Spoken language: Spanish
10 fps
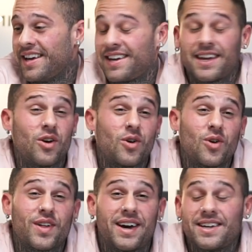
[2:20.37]
que no lo
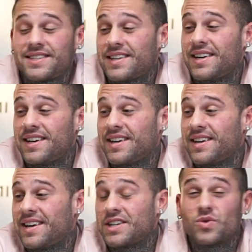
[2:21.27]
conozcáis
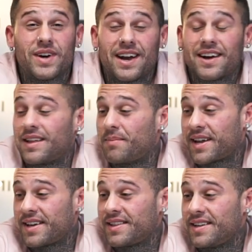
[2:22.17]
eh, es un crack del
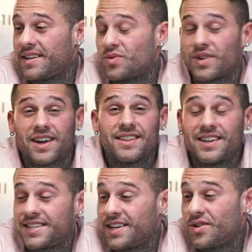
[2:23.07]
marketing, es un crack del
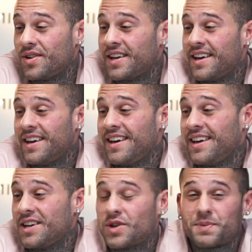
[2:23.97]
SEO
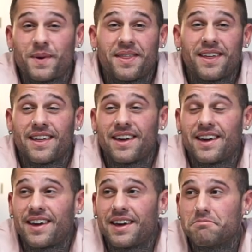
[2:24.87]
y es una especie
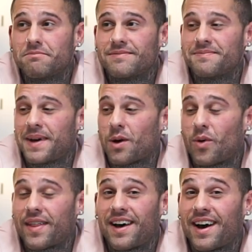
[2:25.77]
de... me
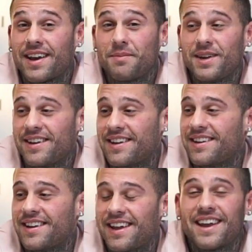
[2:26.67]
recuerda a Gary Vee
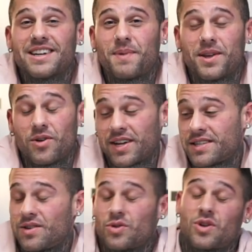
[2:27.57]
en, español, que
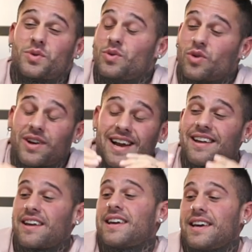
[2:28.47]
es otro absoluto crack
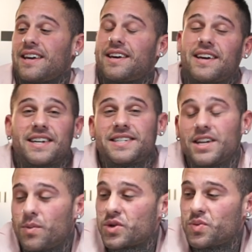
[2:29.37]
que,
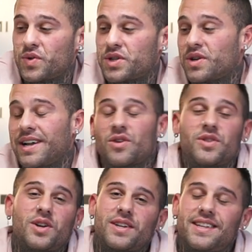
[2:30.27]
sigo, por supuesto, el
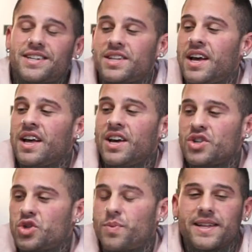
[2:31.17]
contenido que tiene es
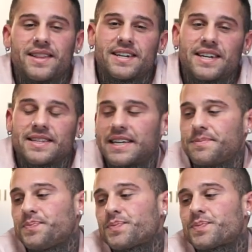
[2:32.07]
súper interesante.